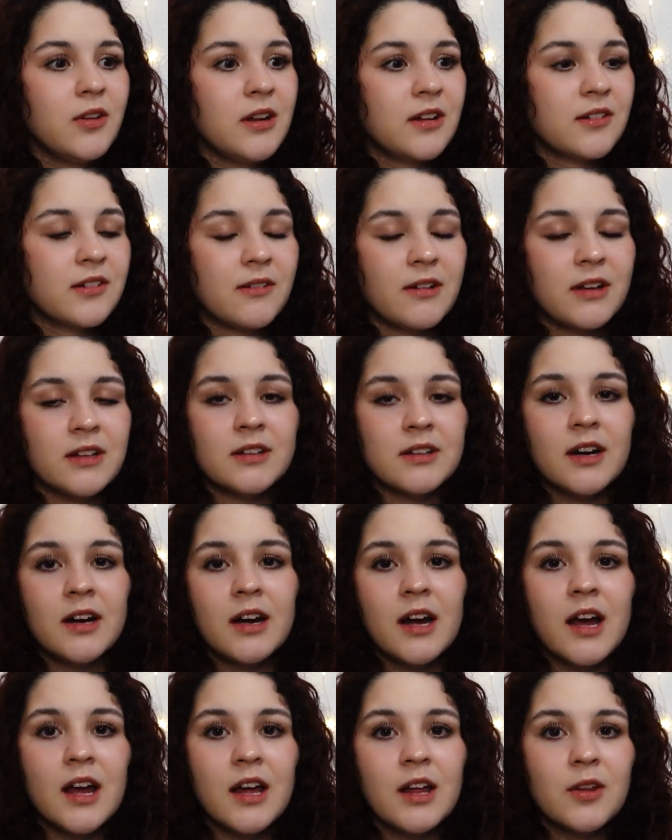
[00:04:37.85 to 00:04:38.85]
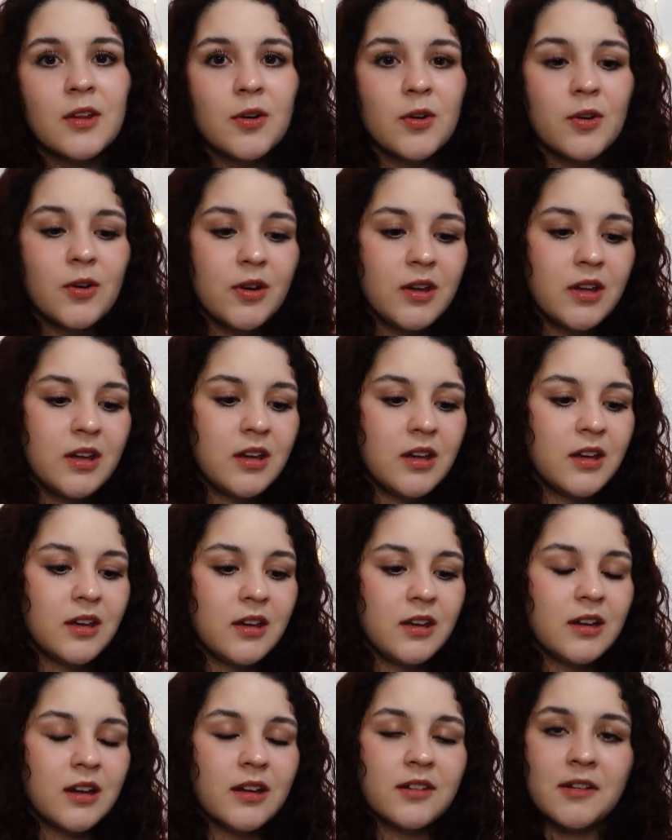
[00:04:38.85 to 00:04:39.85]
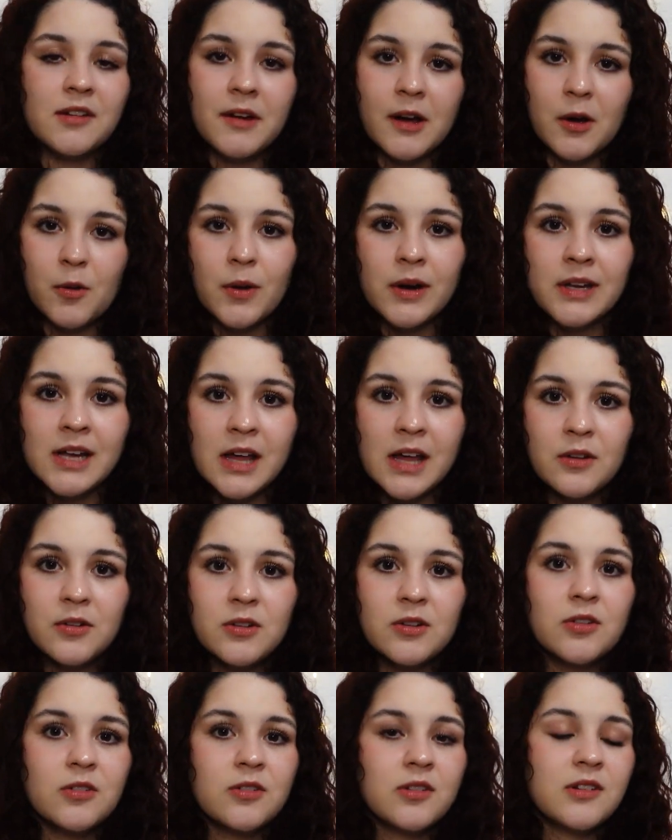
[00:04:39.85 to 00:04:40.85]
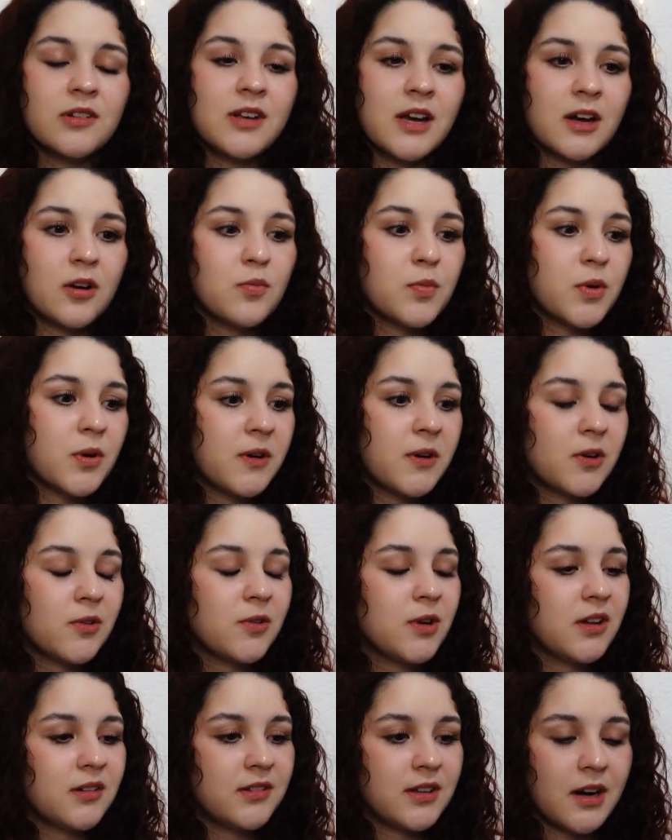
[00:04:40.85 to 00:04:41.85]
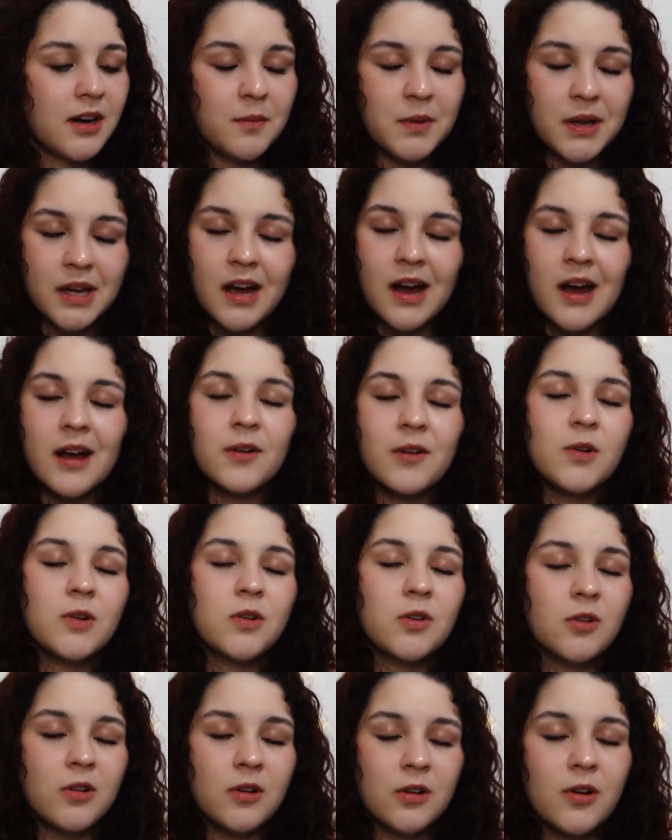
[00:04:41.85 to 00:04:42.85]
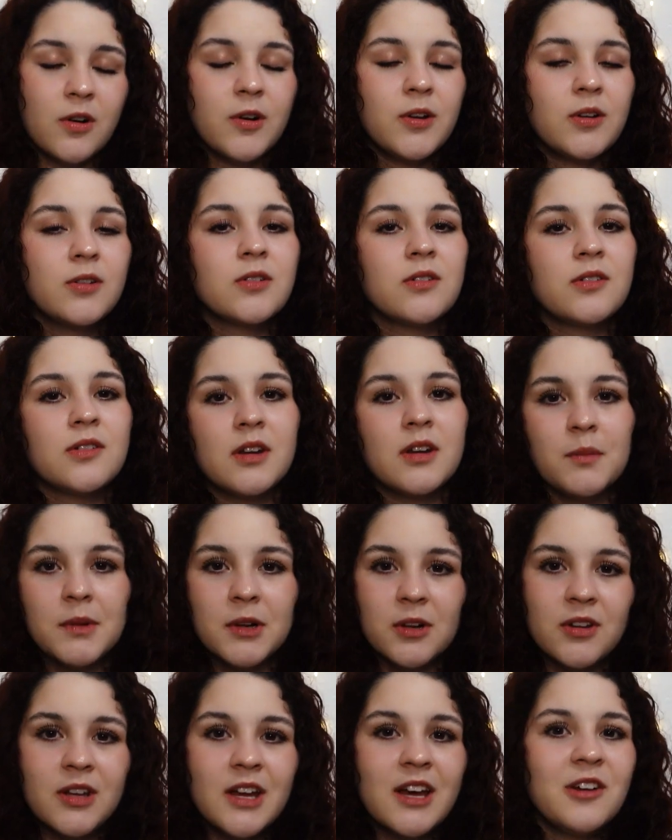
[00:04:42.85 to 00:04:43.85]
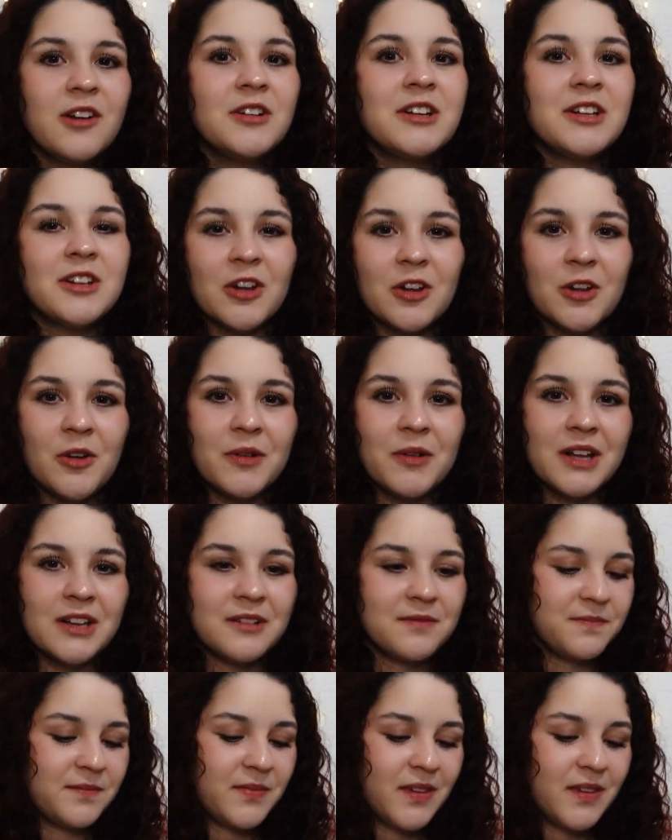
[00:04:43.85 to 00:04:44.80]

las había entregado y las habían guardado, entonces ya comprobaron que si era mi carro y todo el rollo, entonces ya me lo dieron y todo bien.